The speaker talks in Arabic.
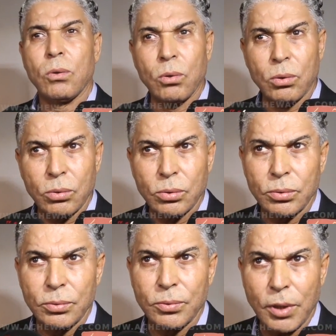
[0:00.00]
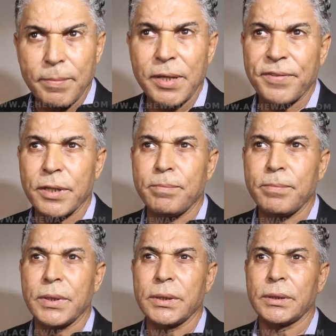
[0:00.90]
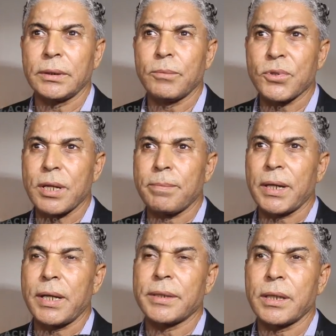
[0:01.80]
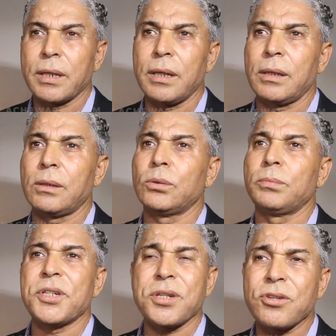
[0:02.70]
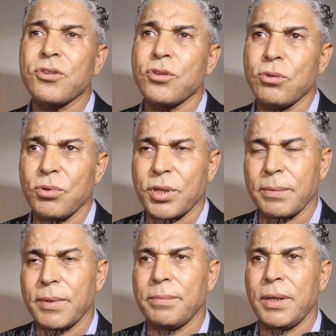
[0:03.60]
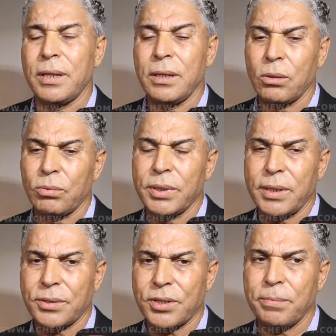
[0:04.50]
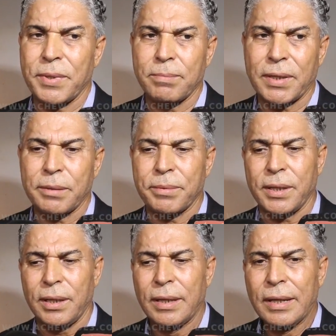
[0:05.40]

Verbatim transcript: ونعمل فيهم آه، مسابقات هكا باش يتشجعوا الشباب على الاغنيه الشعبيه المغربيه